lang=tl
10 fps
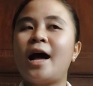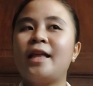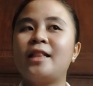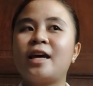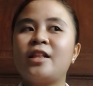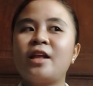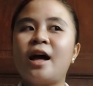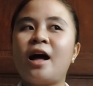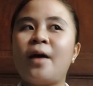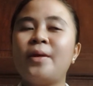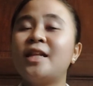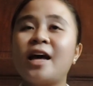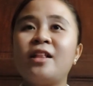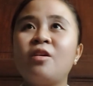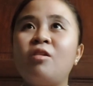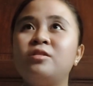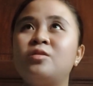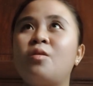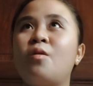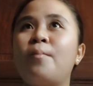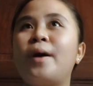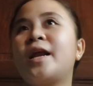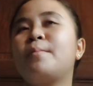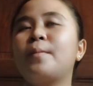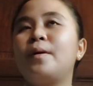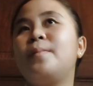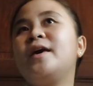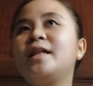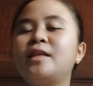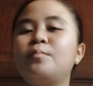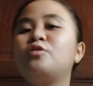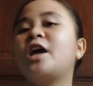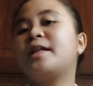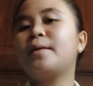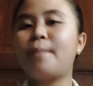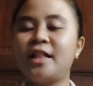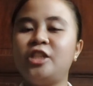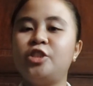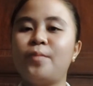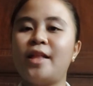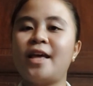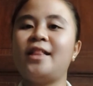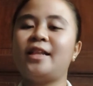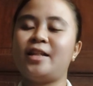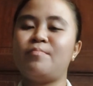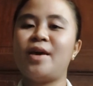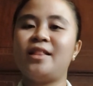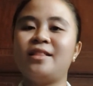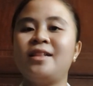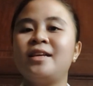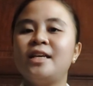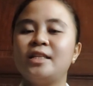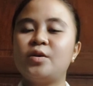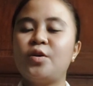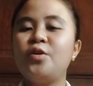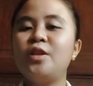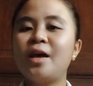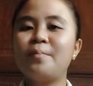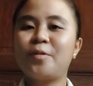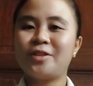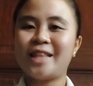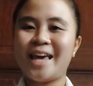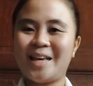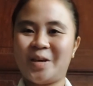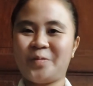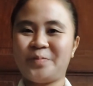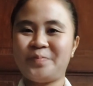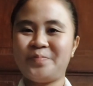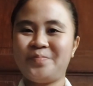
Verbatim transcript: it can uh, it can also parang mabibigyan din po tayo ng management and treatment. So yun lang po. Thank you.